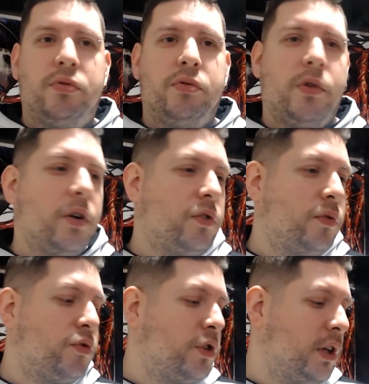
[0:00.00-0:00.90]
Gosto
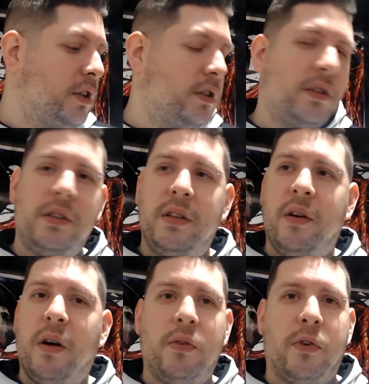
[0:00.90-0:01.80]
dos três de
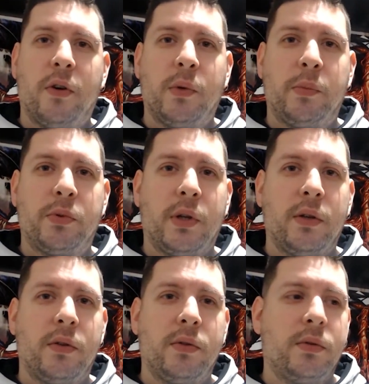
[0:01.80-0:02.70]
igual forma,
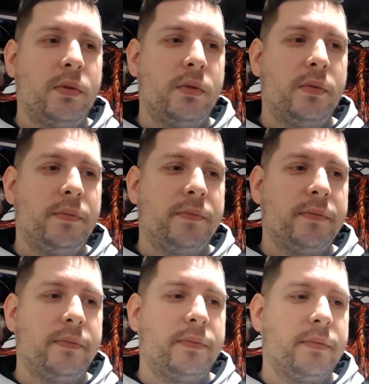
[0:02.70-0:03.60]
portanto
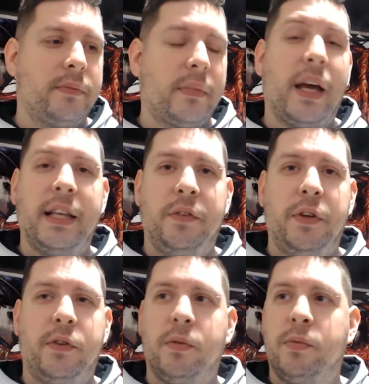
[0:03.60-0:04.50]
hum, é
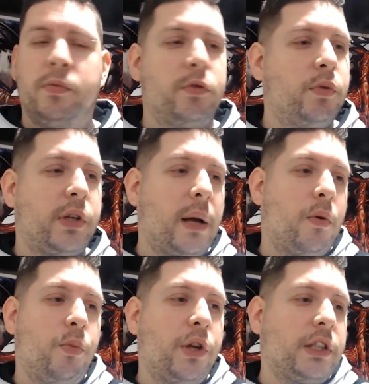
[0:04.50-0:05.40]
difícil. Vamos buscar
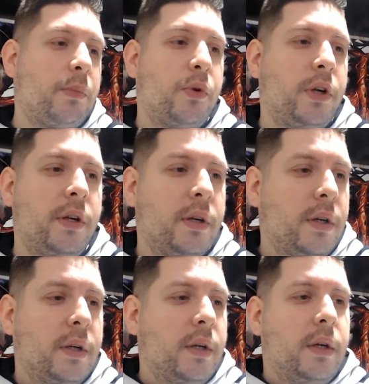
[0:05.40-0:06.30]
começar já por aqui,
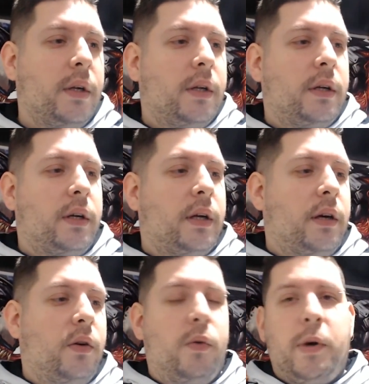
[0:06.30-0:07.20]
que é
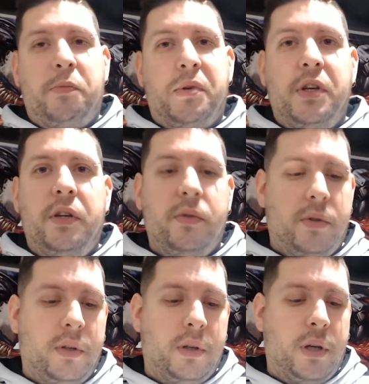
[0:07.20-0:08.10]
o mais pequenino,
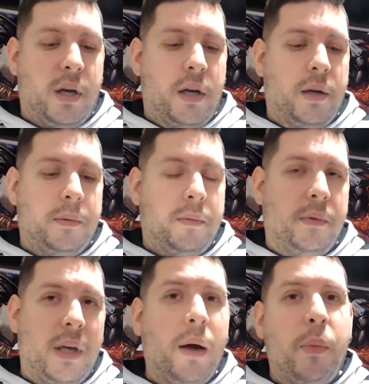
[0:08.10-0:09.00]
que é,
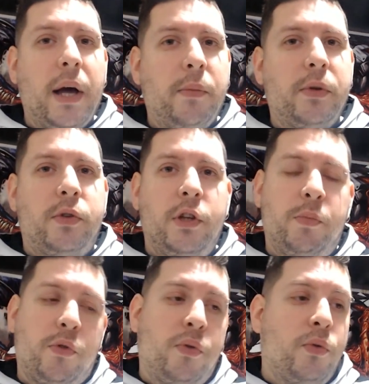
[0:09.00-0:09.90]
é um bocado batido
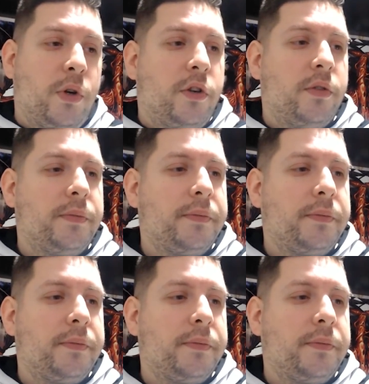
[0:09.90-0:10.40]
porque são dois.